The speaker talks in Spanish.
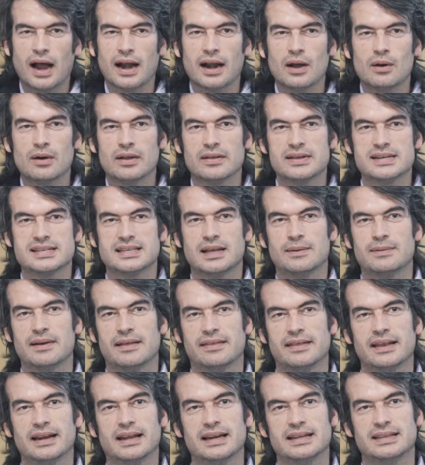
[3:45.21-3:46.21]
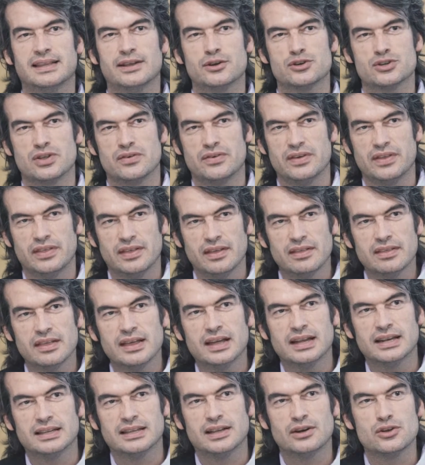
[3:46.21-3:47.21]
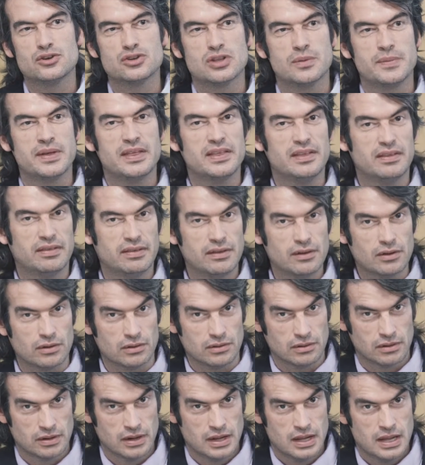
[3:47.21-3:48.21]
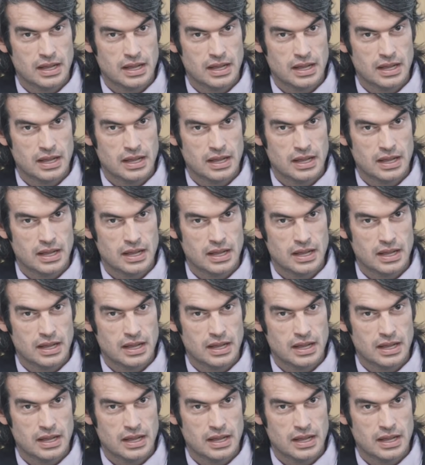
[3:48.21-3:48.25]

a la hora de establecer criterios de eficiencia y criterios de medición